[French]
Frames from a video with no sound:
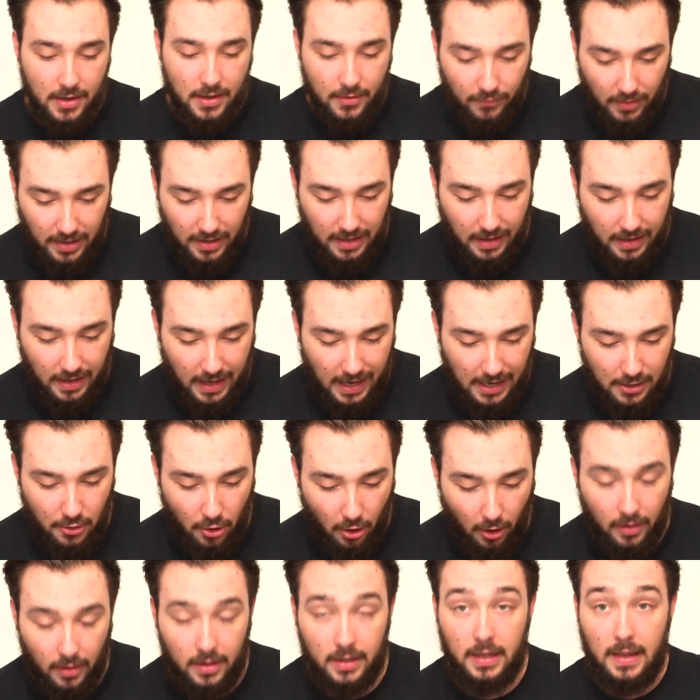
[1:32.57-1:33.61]
Voilà,
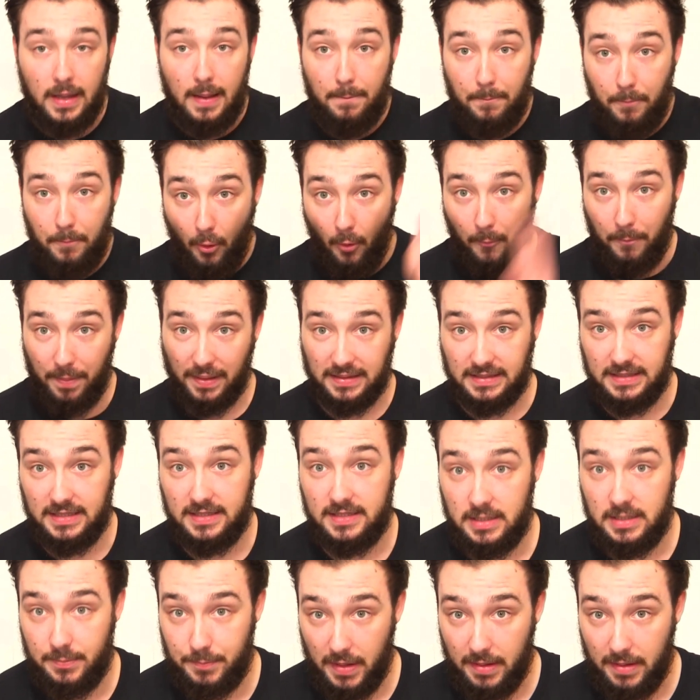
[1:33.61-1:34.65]
alors, pour
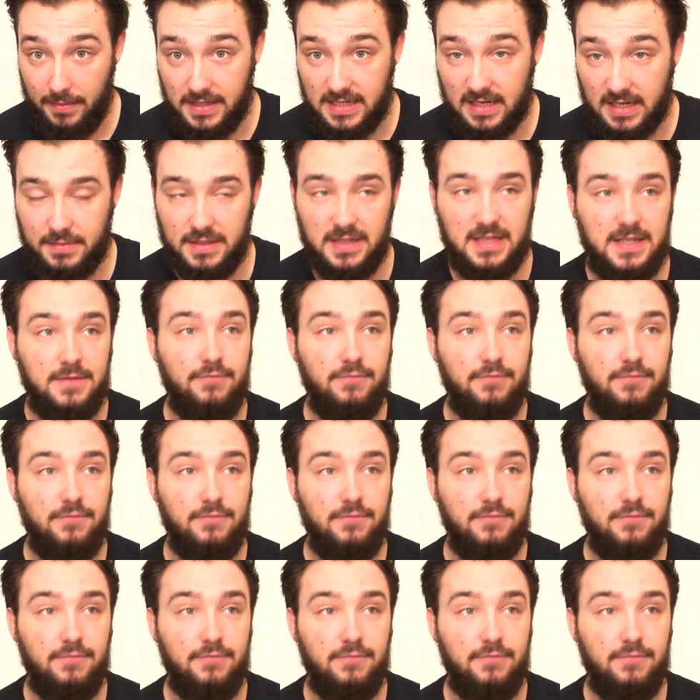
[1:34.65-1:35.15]
participer, mes amis,